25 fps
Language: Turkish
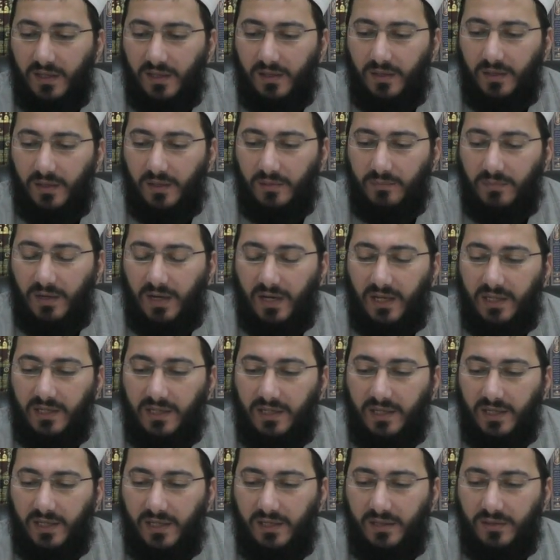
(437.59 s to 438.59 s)
e,
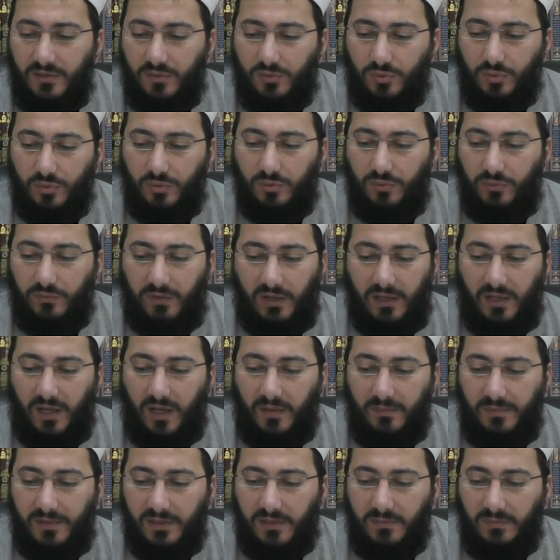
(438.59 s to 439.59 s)
mahalle su
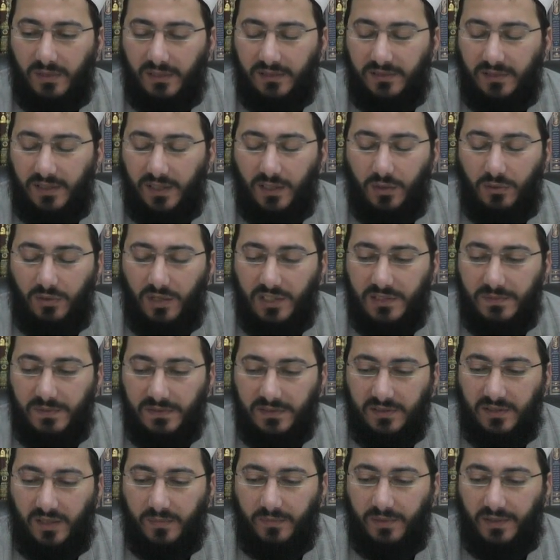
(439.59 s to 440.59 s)
veya bir maddenin
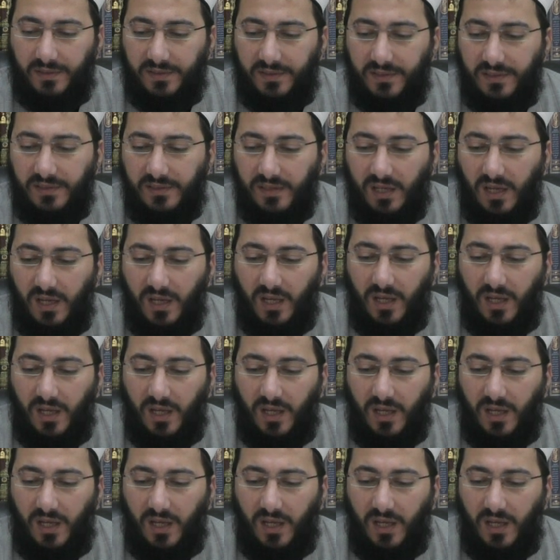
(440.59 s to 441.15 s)
ulaşması demektir.